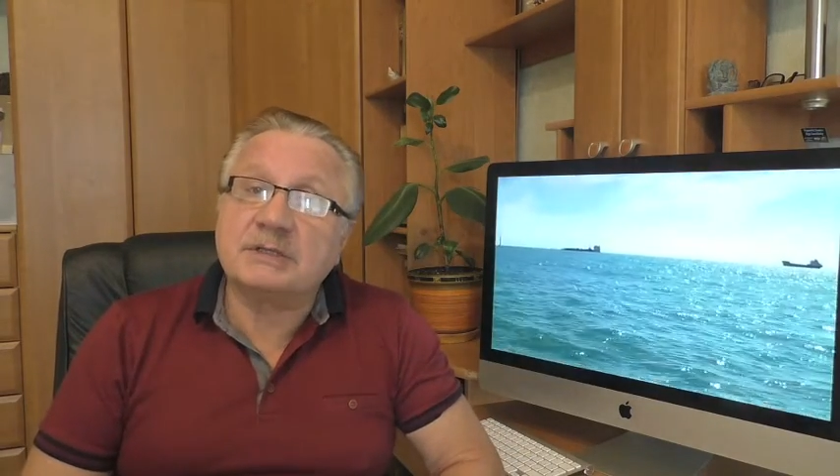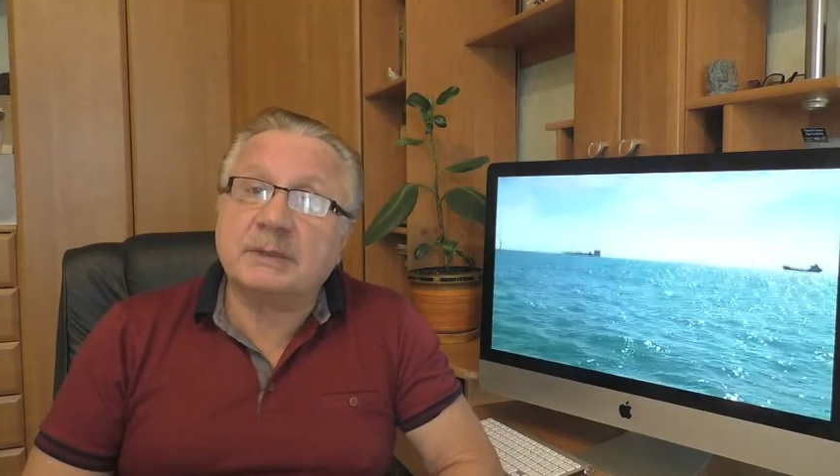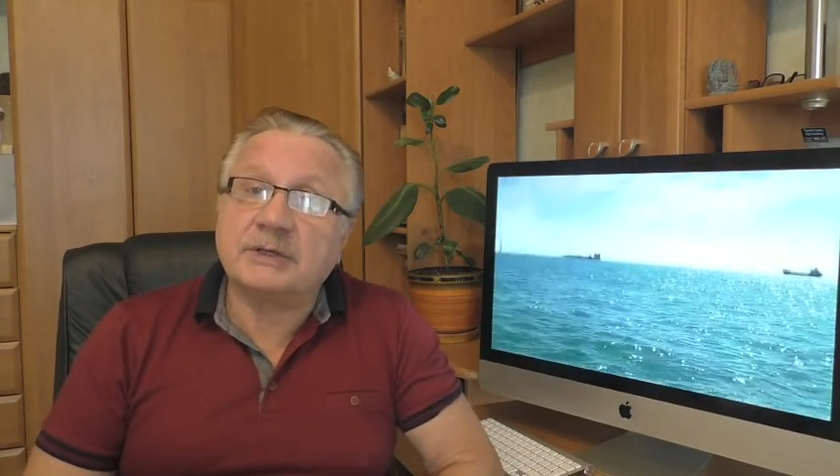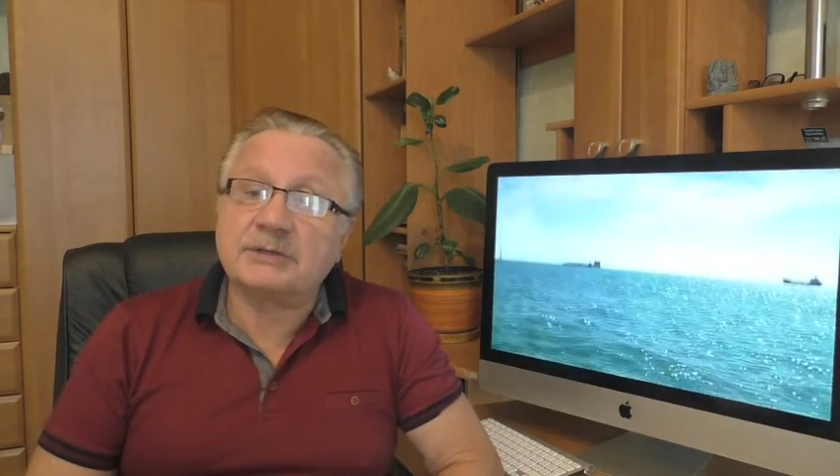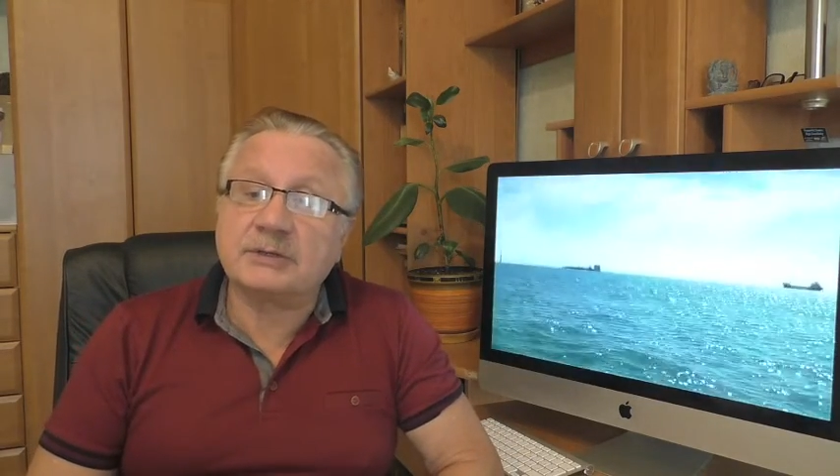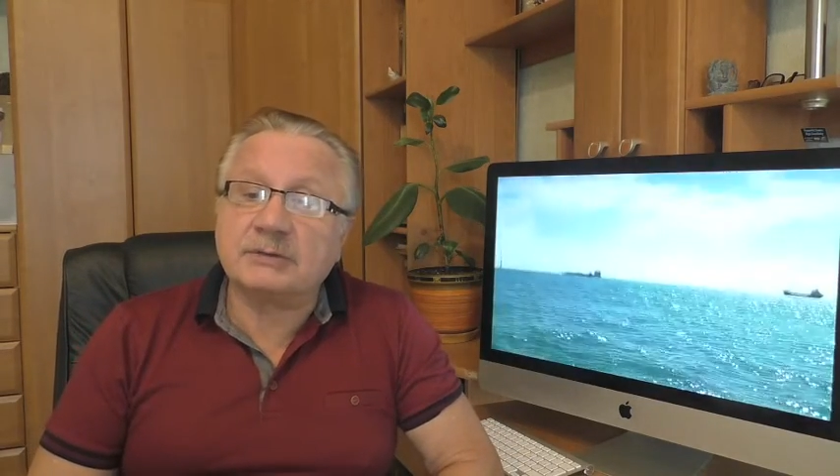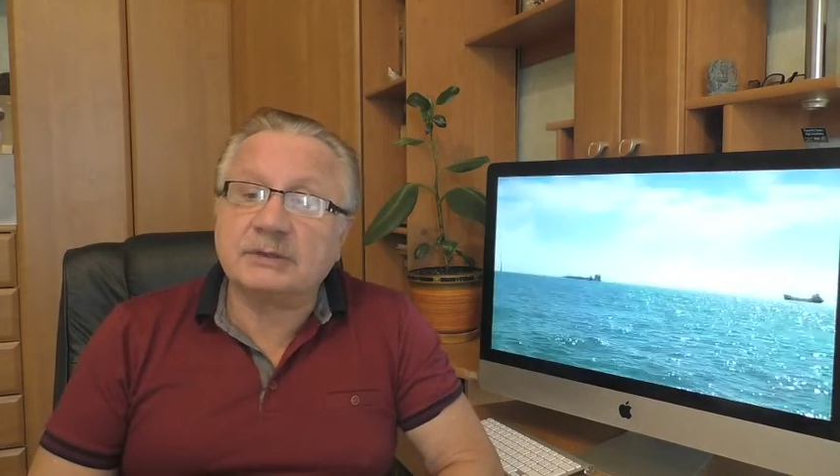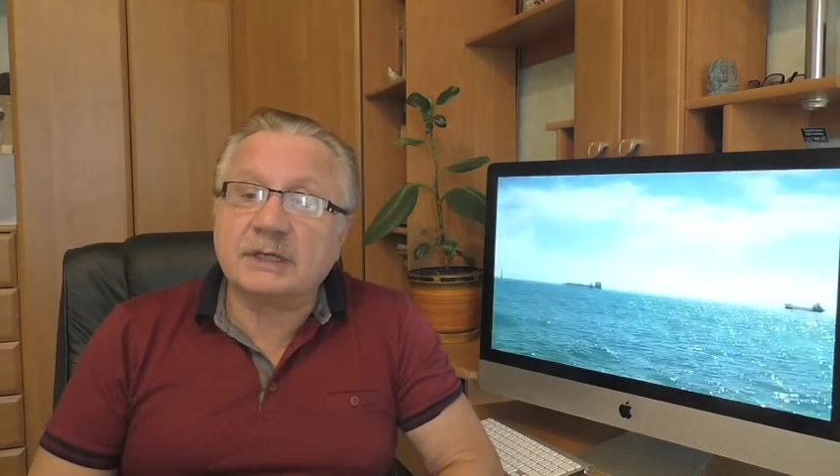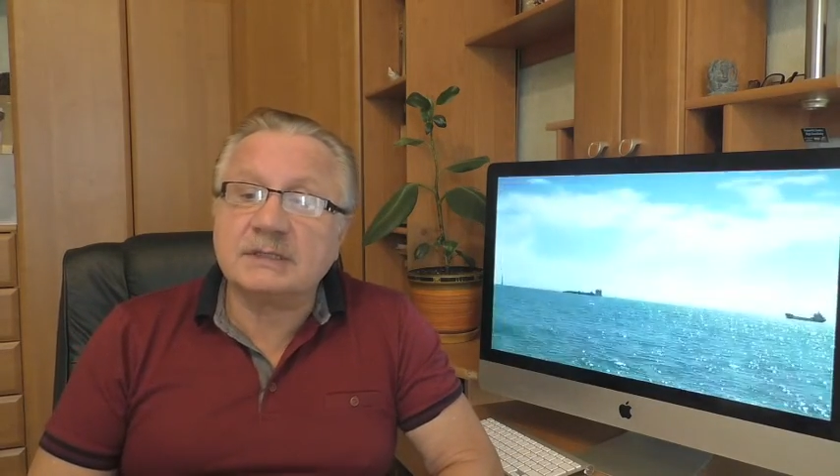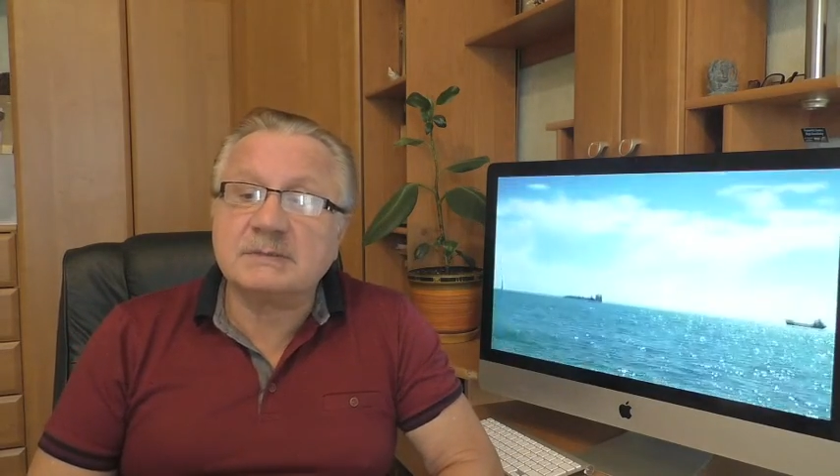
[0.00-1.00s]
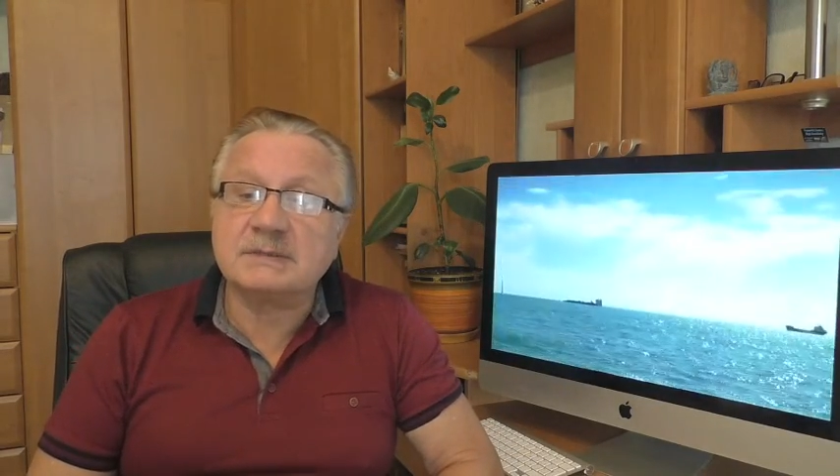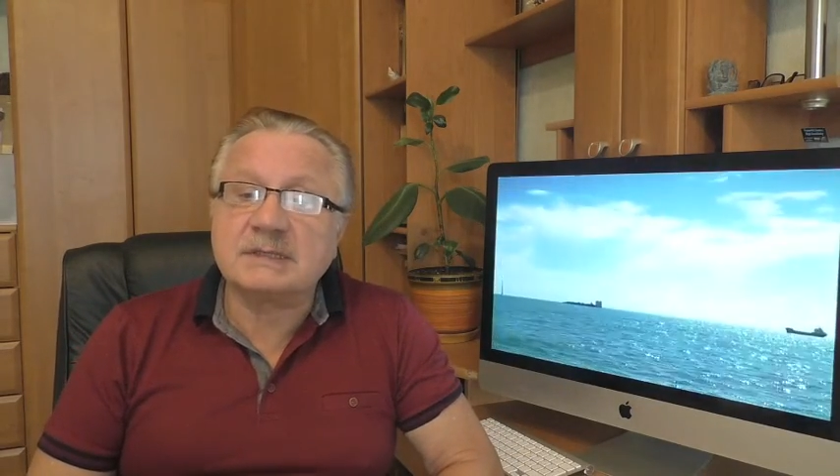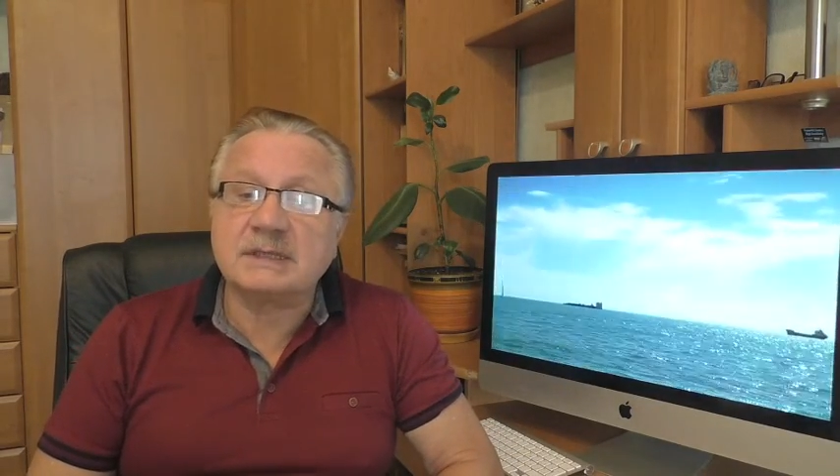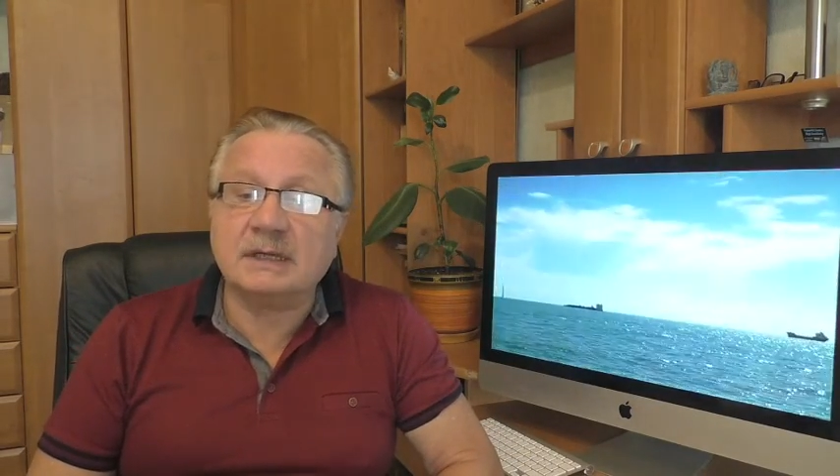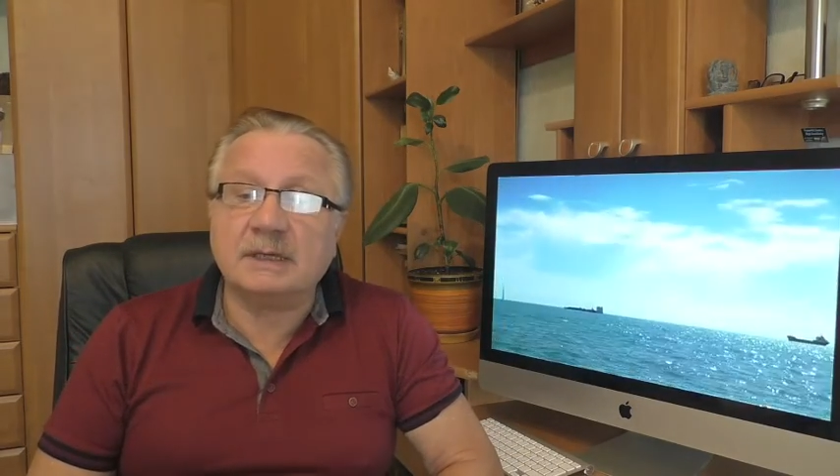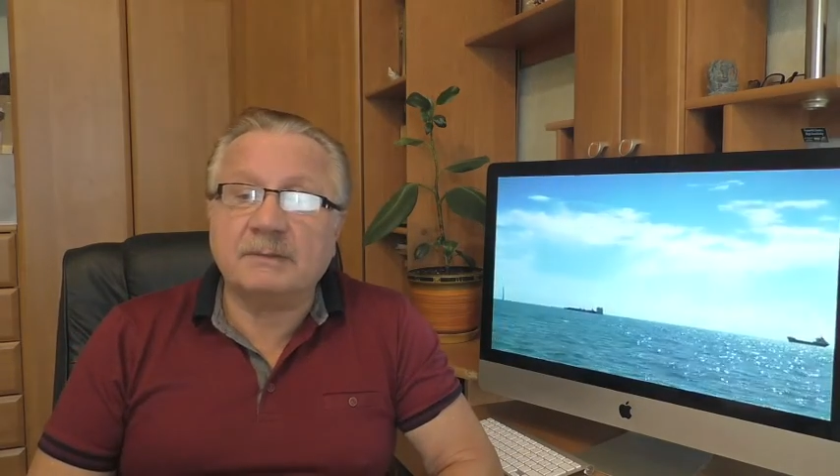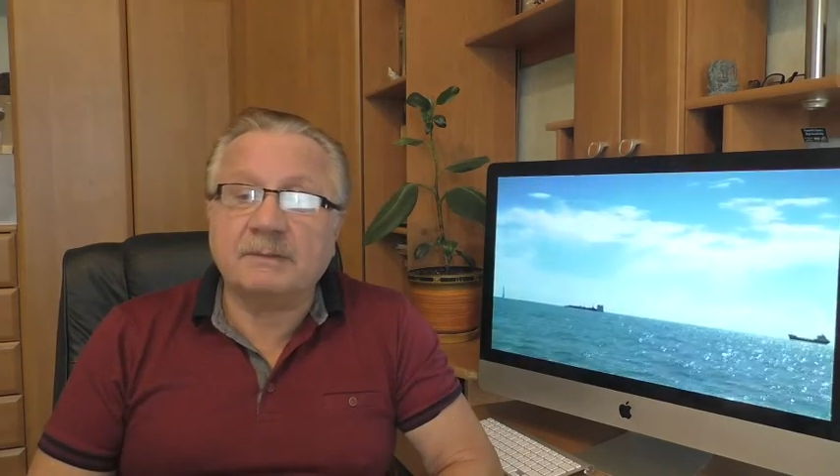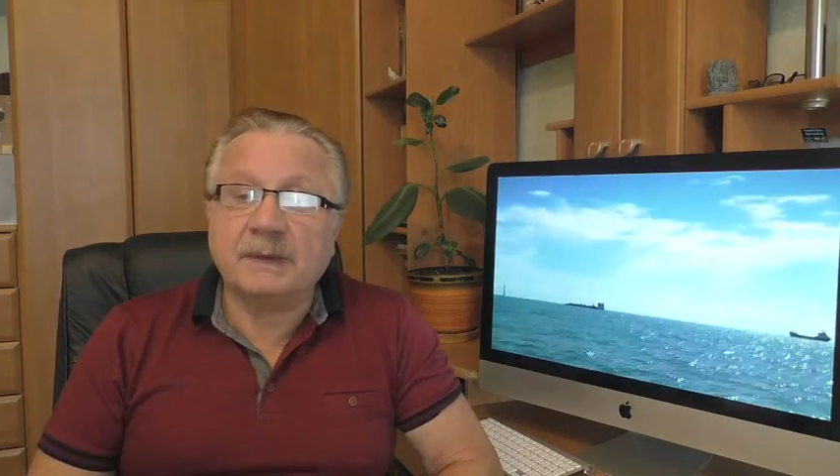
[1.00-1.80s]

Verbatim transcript: маршрут к этим целям.